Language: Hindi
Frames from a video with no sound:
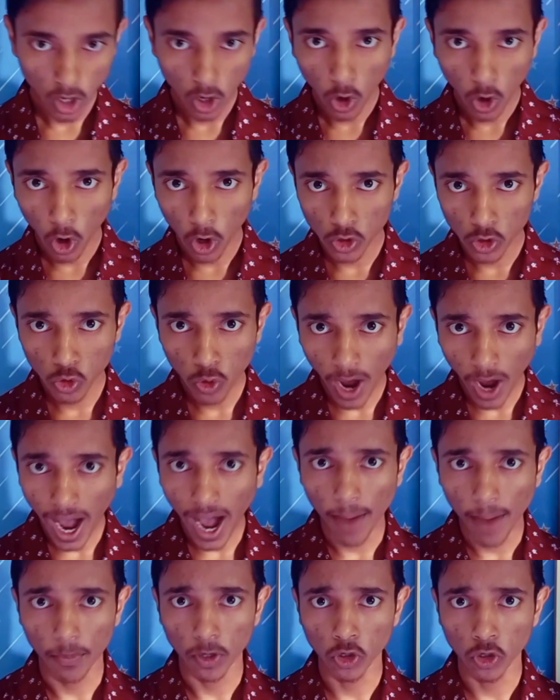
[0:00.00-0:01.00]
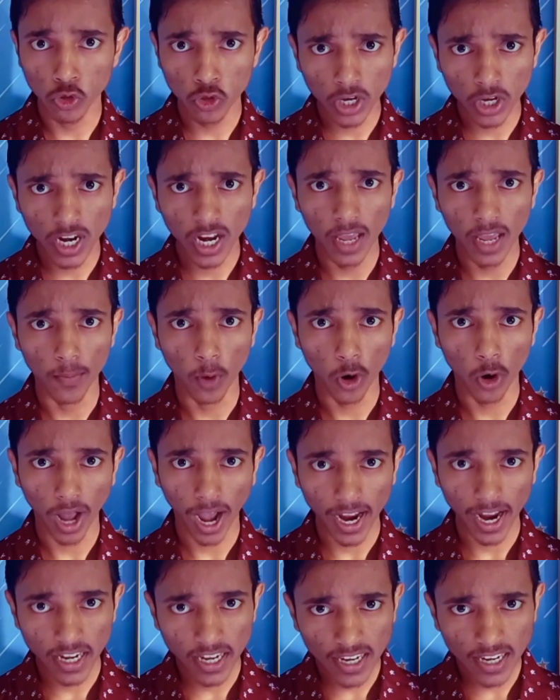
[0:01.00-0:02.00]
और जो आप यूजर नेम और
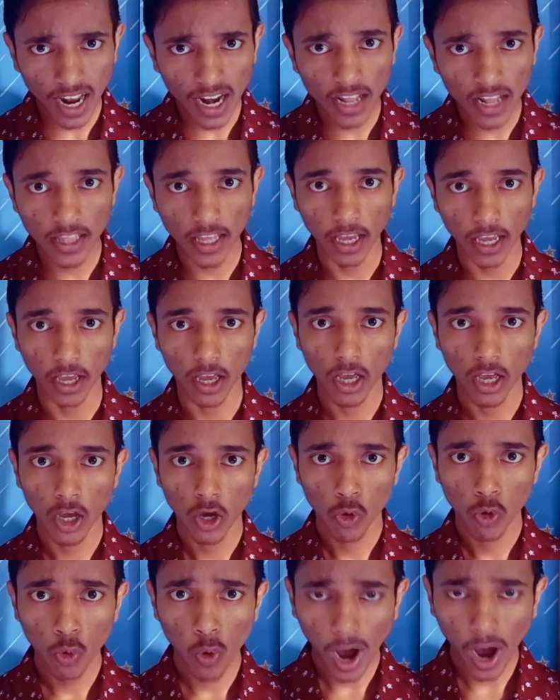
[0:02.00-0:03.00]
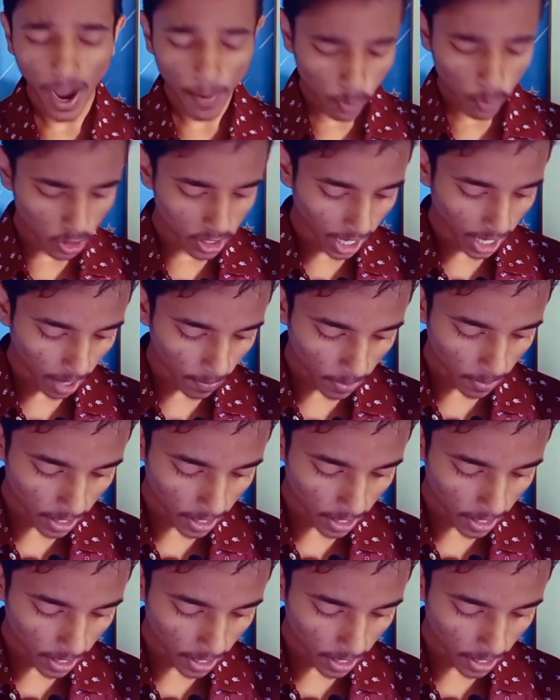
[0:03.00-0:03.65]
आईडी डाले थे वो आपको यहाँ पर